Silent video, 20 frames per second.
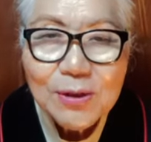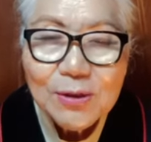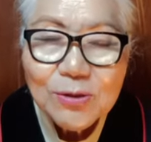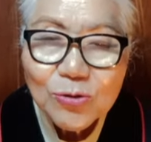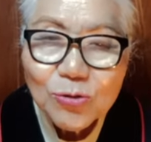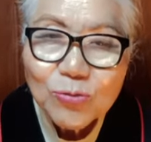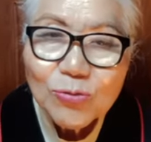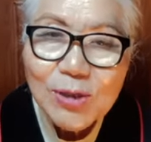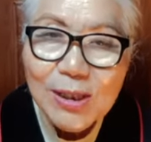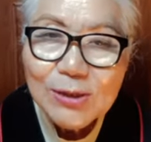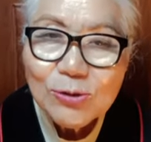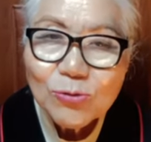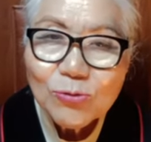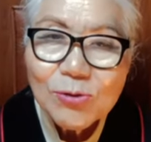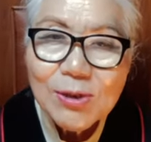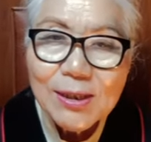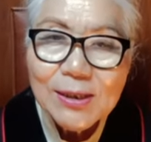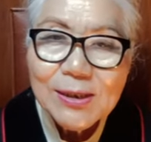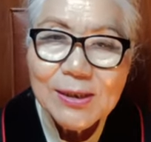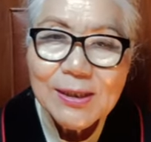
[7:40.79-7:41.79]

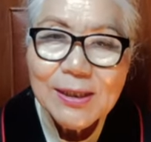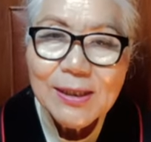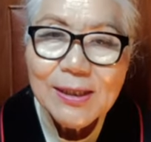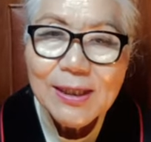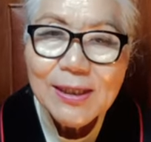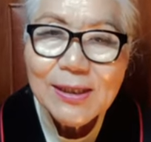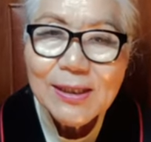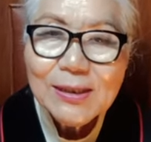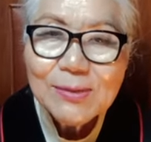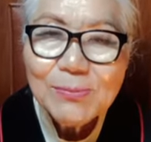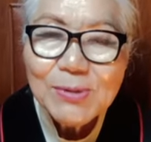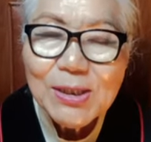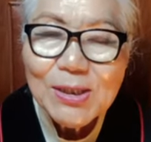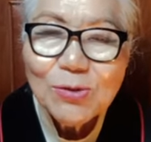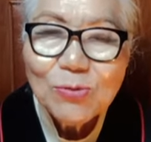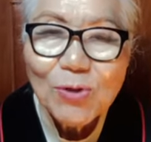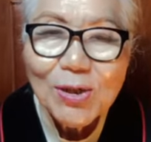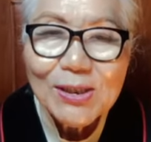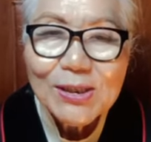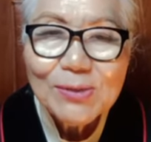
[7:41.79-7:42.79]
순간순간 이렇게 하나님이
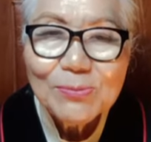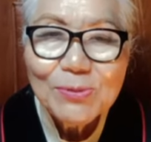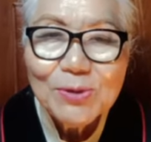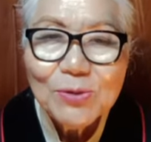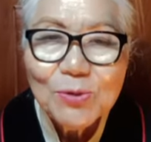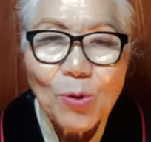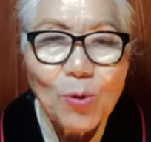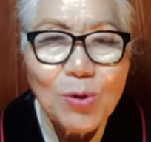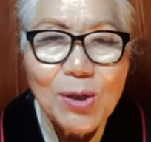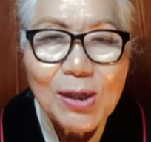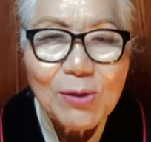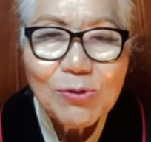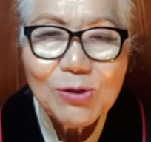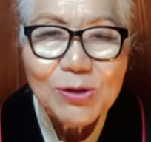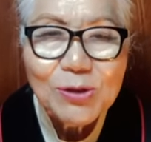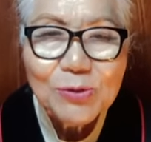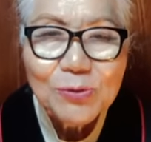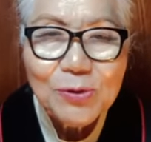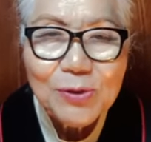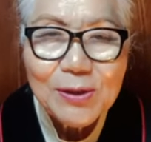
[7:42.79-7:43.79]
인도하시면 놀라울
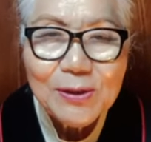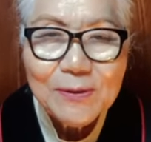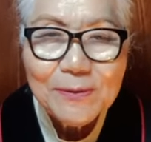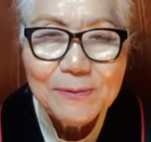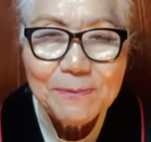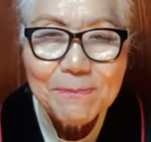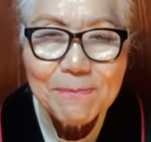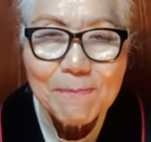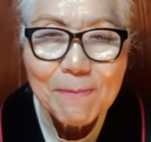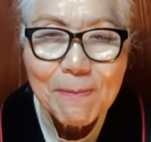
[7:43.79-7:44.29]
정도예요.